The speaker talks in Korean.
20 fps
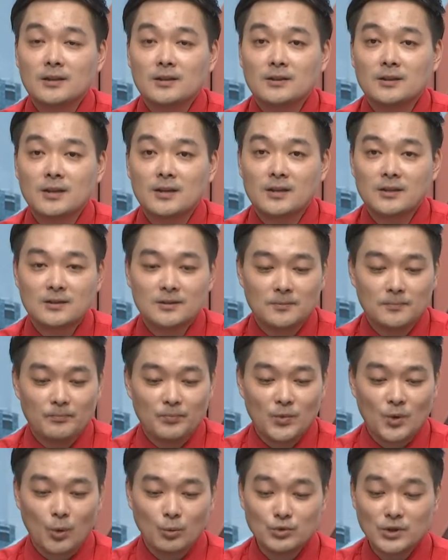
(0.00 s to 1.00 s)
일단
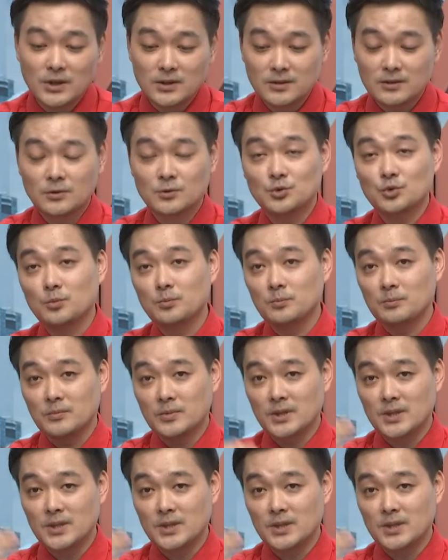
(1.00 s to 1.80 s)
너무나 그건 좀